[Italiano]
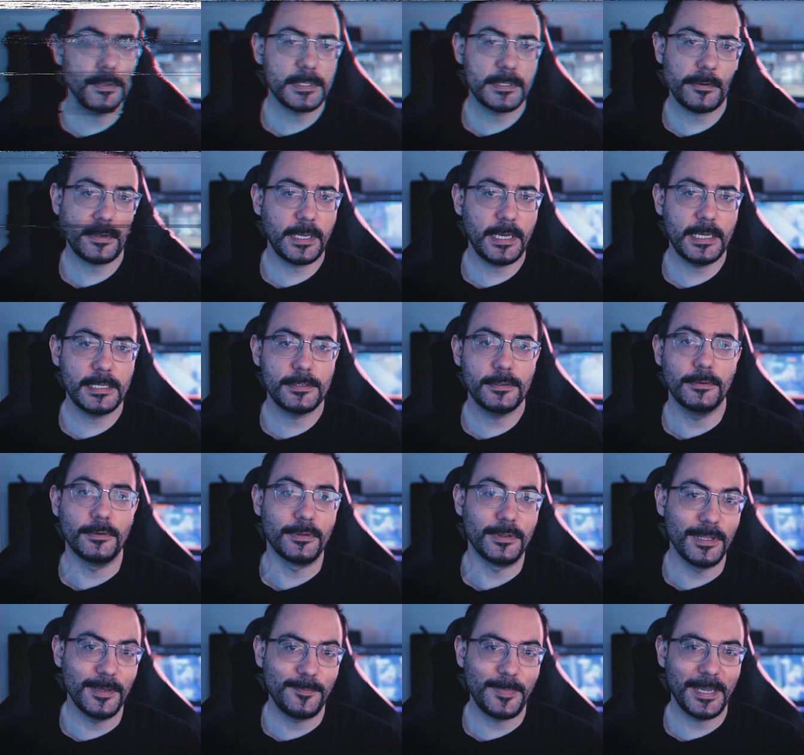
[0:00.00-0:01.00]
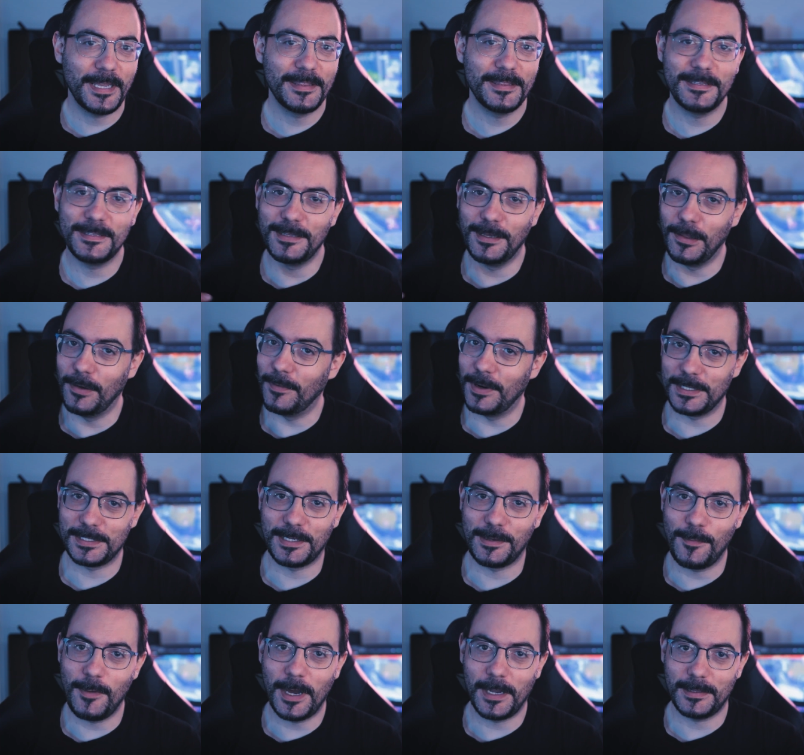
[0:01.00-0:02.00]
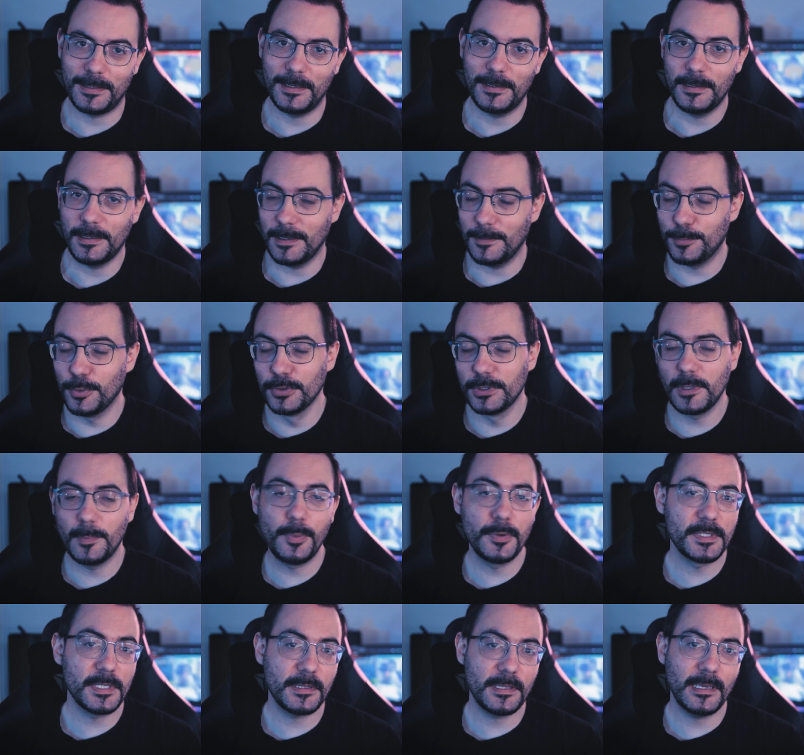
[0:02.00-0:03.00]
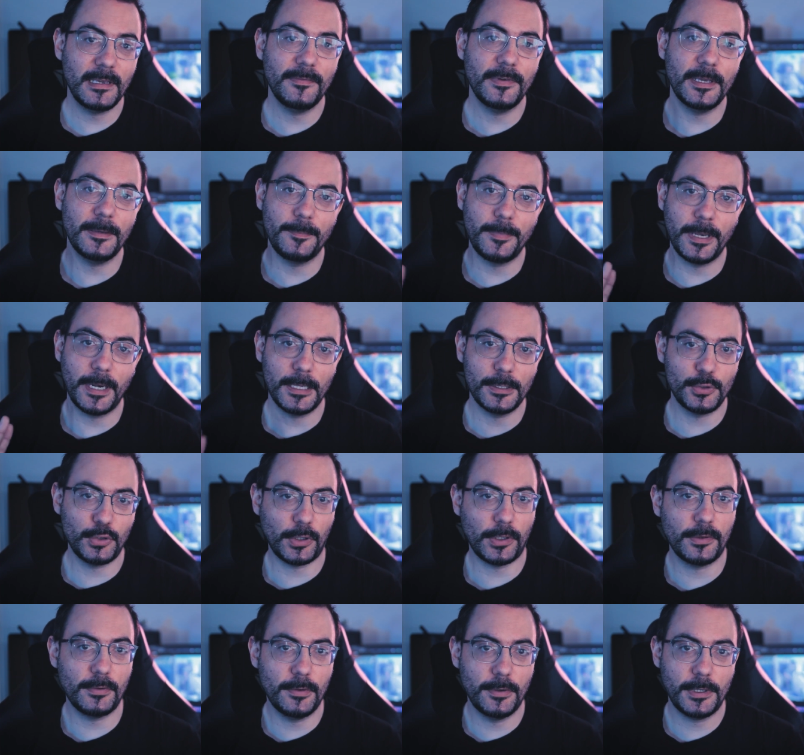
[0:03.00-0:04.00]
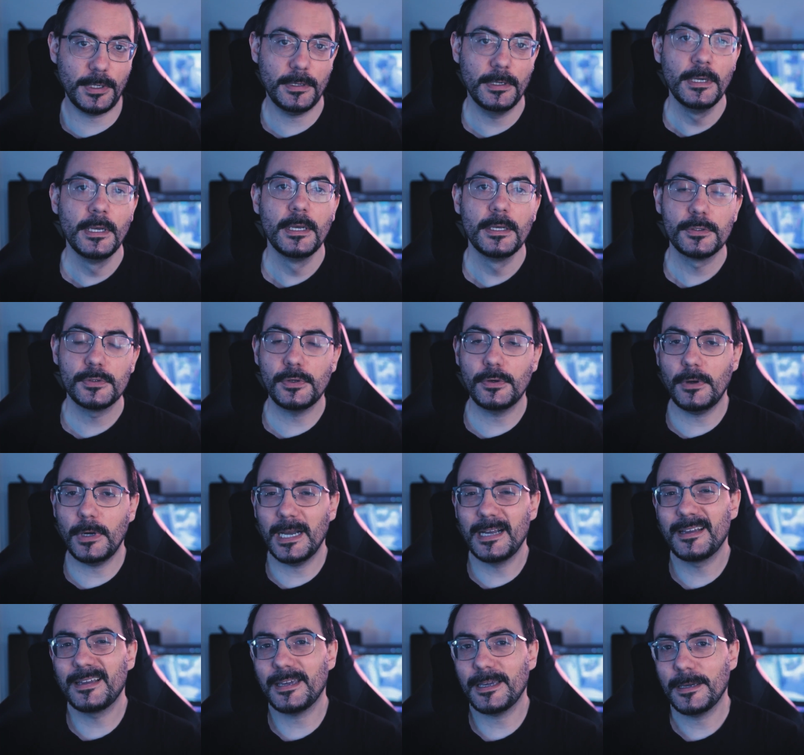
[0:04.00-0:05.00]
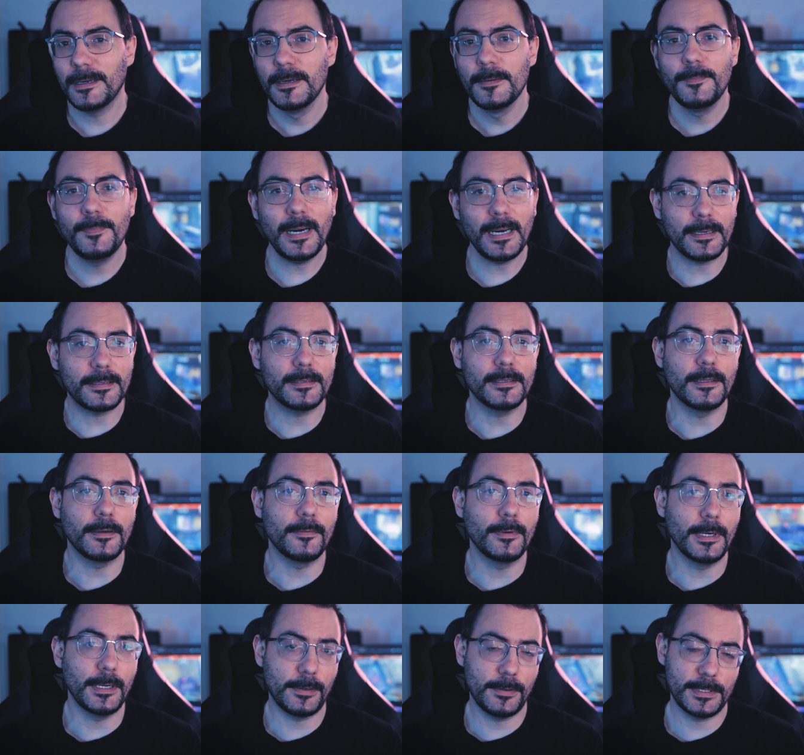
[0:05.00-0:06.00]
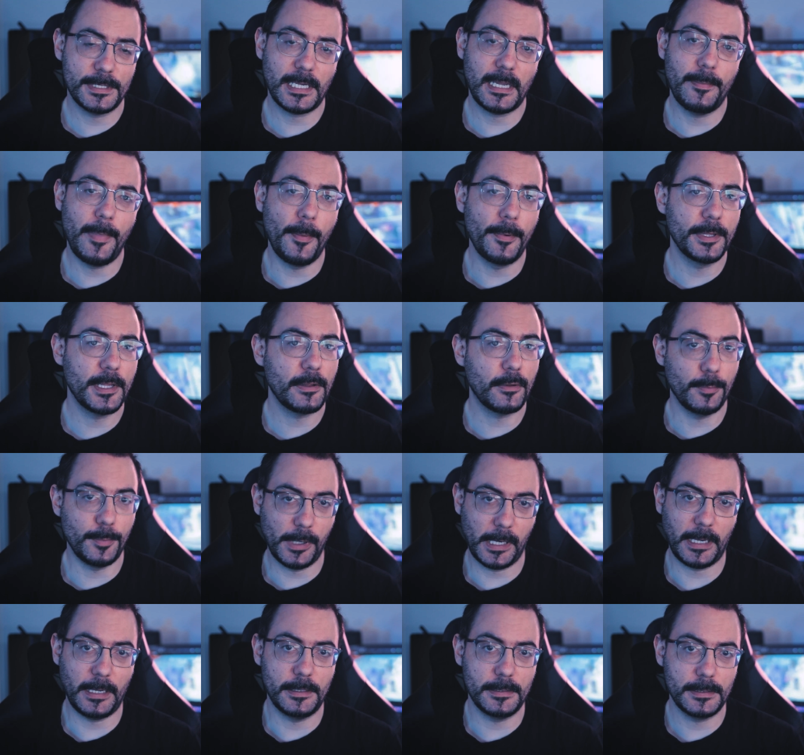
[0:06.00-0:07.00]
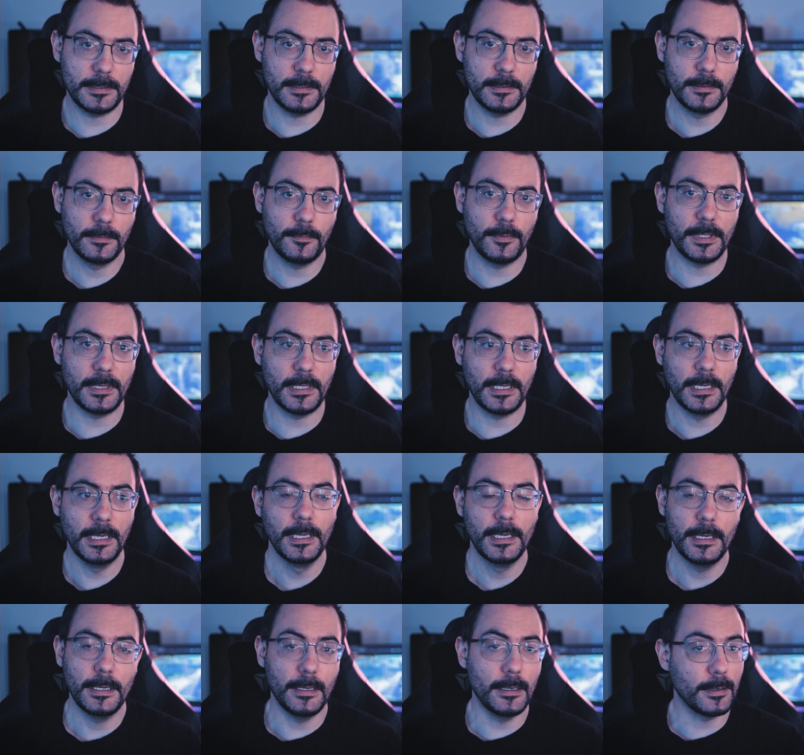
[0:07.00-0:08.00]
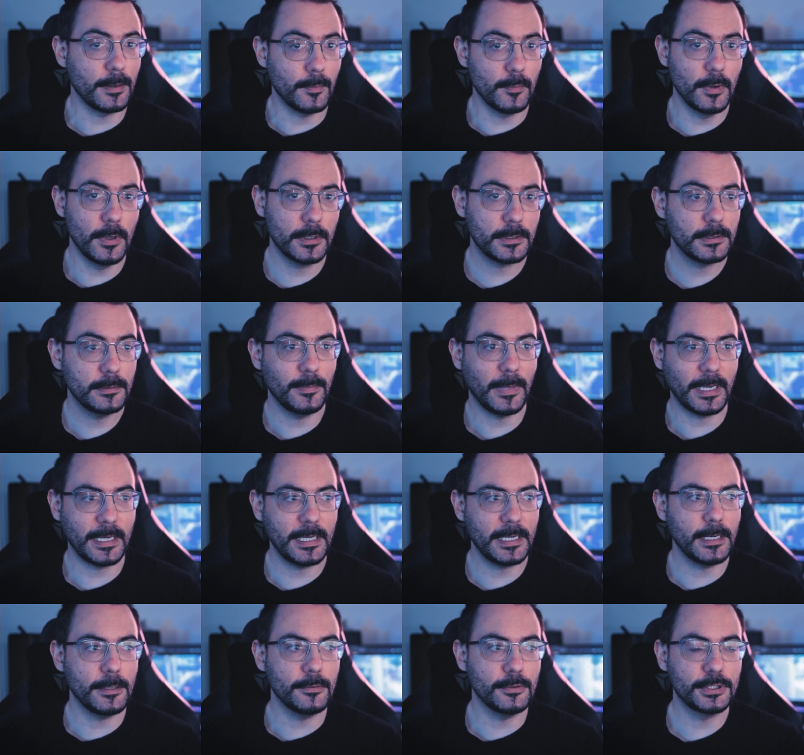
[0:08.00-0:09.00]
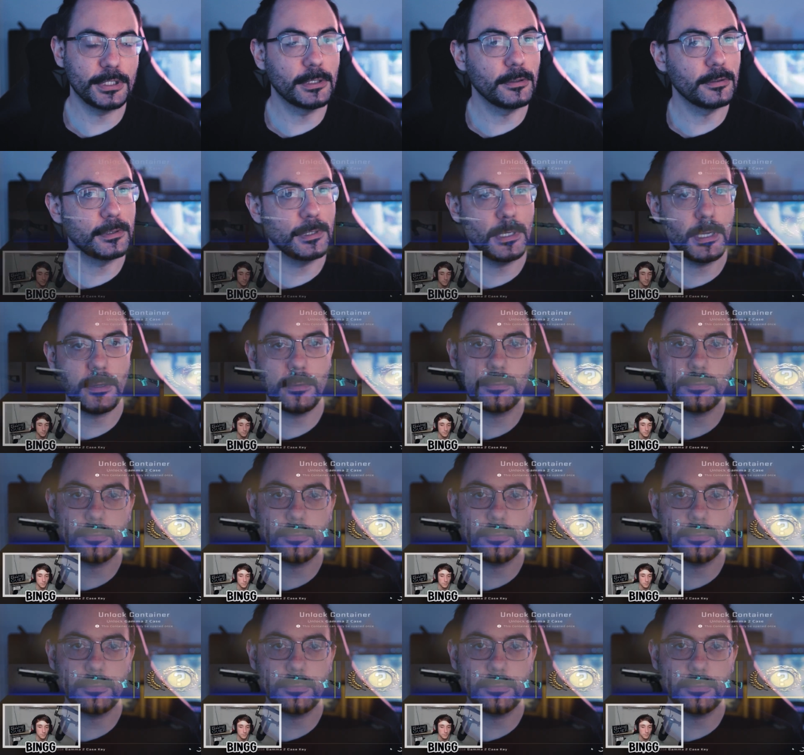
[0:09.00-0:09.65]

questo caso dipende da dove la si guarda. I punti positivi per il giocatore sono anche parte di quelle cose che abbiamo detto poc'anzi. Quindi la reward, magari riuscire a ottenere